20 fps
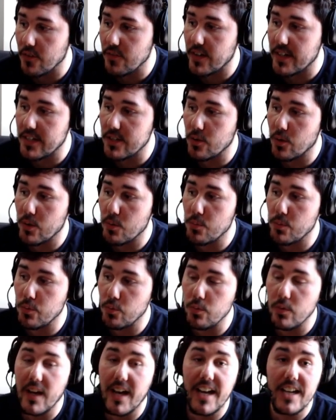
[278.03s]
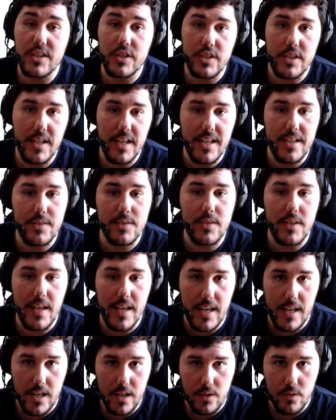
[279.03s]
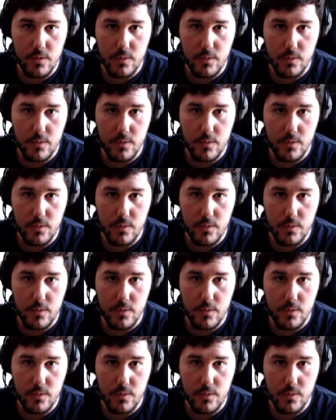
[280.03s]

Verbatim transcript: on va aller dans le menu HSL.